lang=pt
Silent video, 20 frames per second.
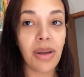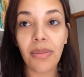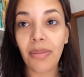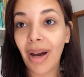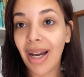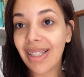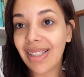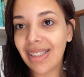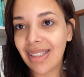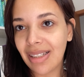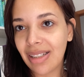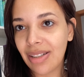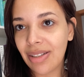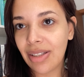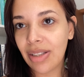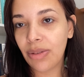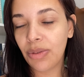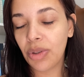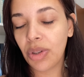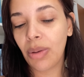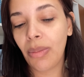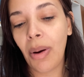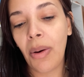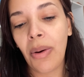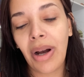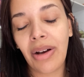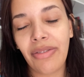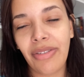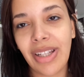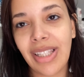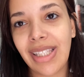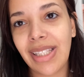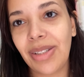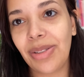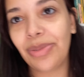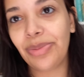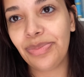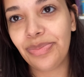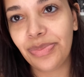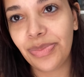Mas antes eu vou tomar um
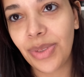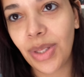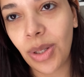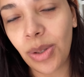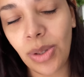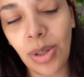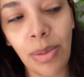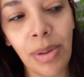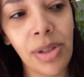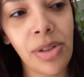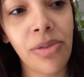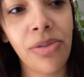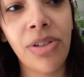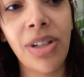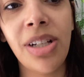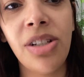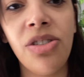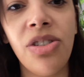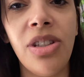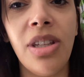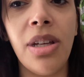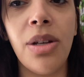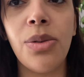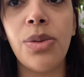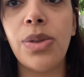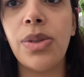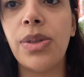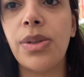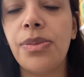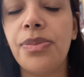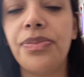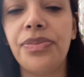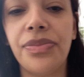cafezinho, que eu também sou filha de Deus.